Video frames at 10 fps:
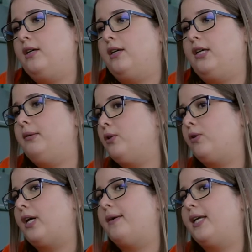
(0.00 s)
y me
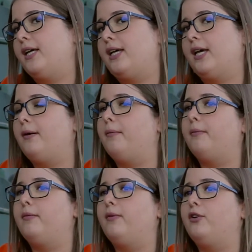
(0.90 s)
tocaba de que
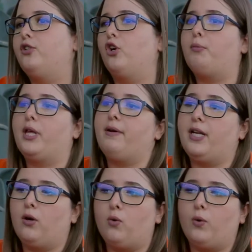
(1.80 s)
yo no podía
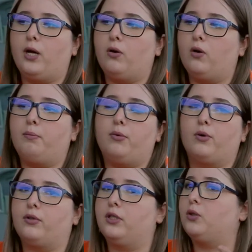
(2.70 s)
venir a un juego
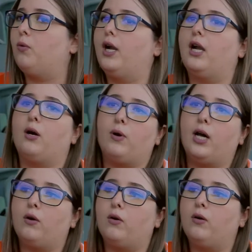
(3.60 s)
por escuela o
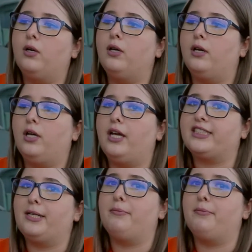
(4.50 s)
algo y hasta mi